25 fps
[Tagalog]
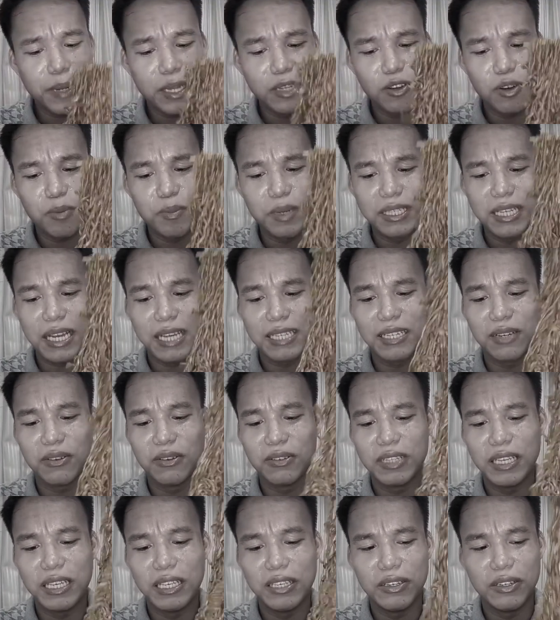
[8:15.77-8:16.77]
paano ko ba
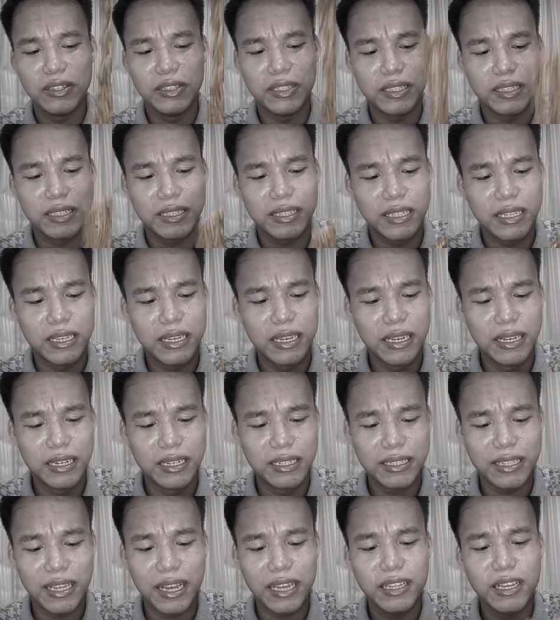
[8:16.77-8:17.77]
sasagutin yon?
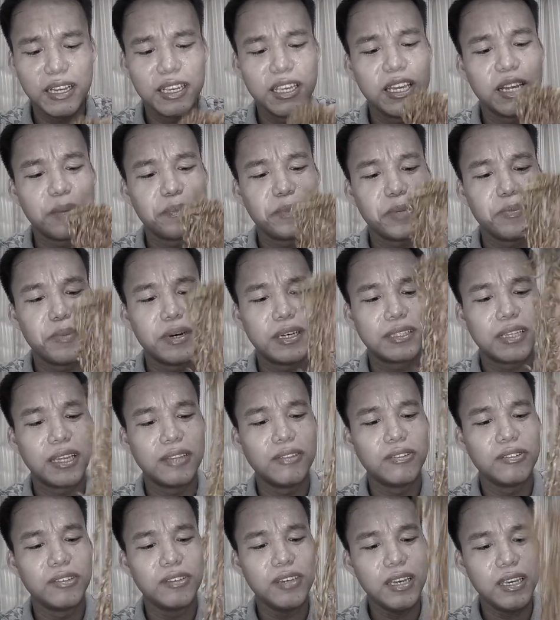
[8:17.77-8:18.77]
Ang hirap ng mga
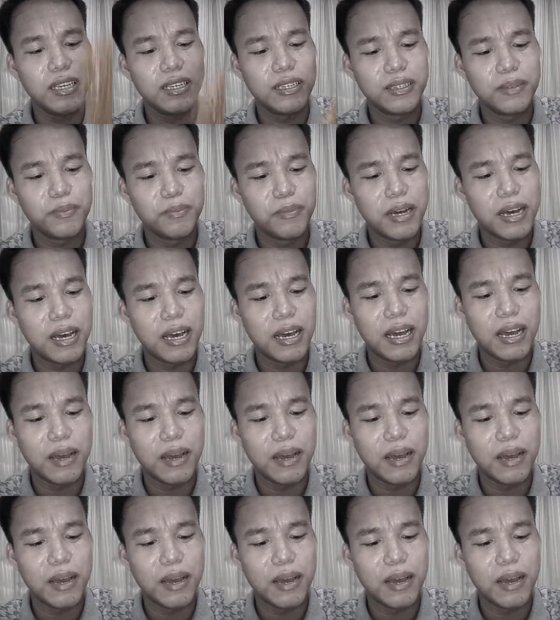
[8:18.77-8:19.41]
tanong niya eh. Mga,